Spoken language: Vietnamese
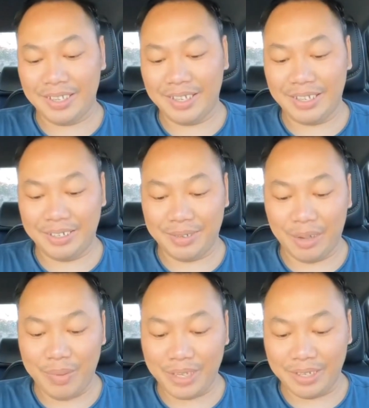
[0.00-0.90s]
cho nên mình ờ,
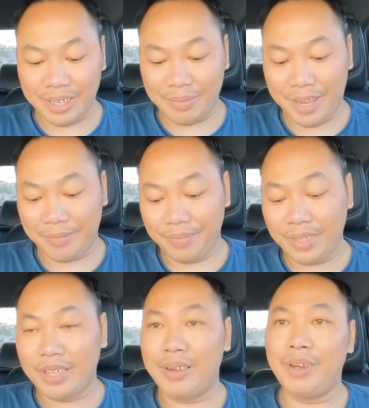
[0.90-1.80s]
đâu biết được các bạn
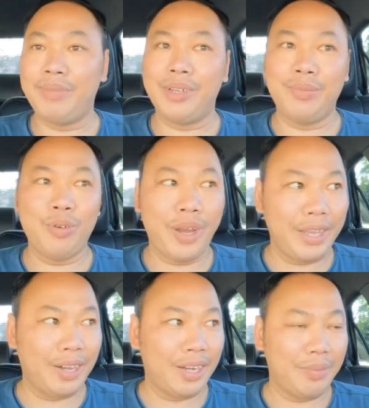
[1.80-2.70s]
còn mà mình muốn
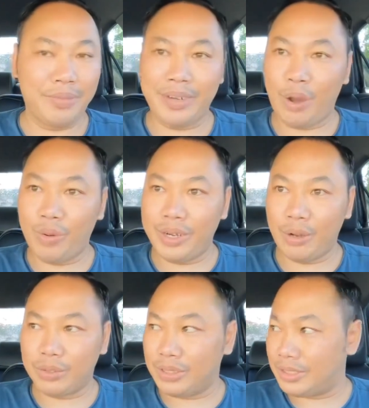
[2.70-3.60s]
quay họ thì mình phải đậu ở
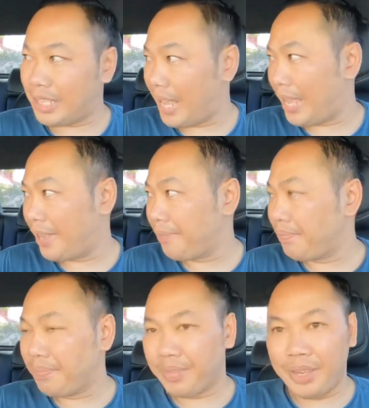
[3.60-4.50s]
đâu từ xa
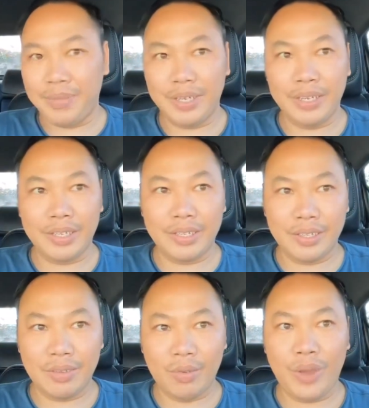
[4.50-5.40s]
để mình
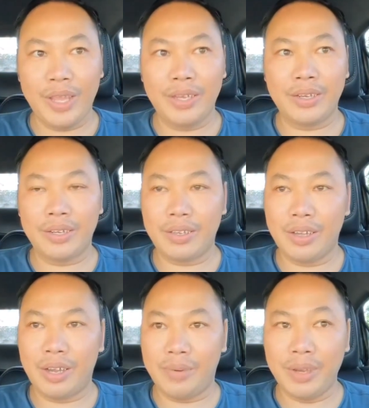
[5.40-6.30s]
quay
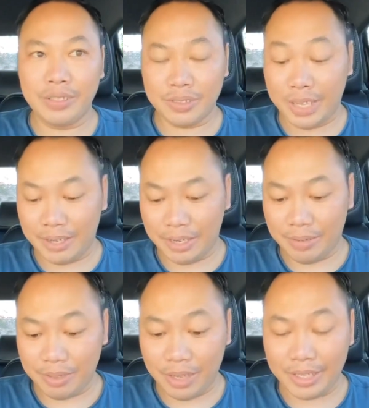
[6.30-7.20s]
cho họ bước xuống xe này
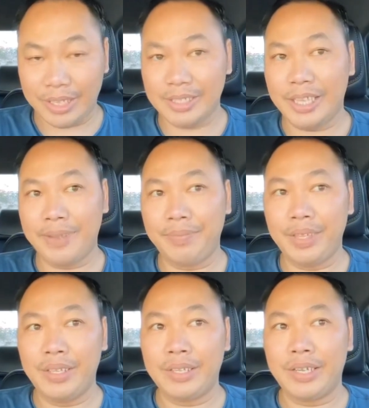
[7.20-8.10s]
cho khán giả xem
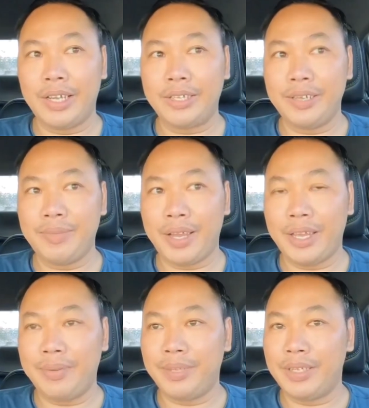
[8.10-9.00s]
đó trước mặt
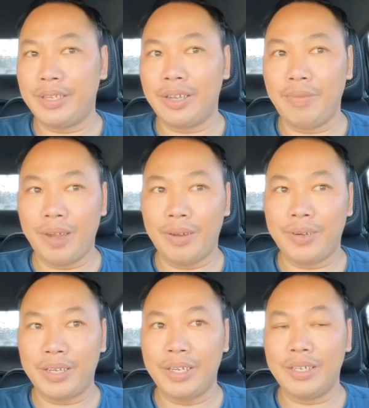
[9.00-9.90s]
em á, là có một ông
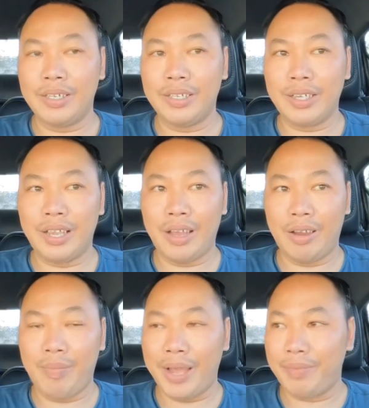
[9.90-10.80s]
đang đứng đó
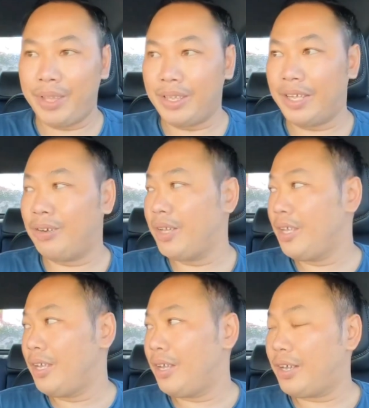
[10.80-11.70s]
họ bài biển nhau
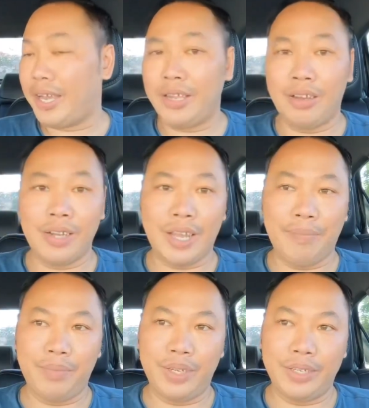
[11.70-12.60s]
hồi nãy họ
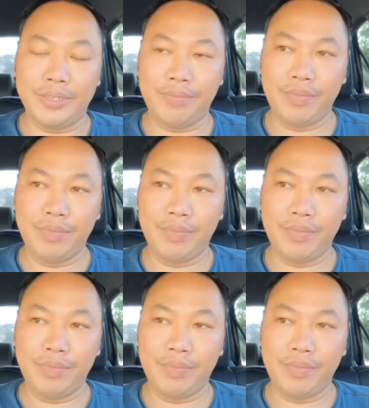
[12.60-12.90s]
cầm à,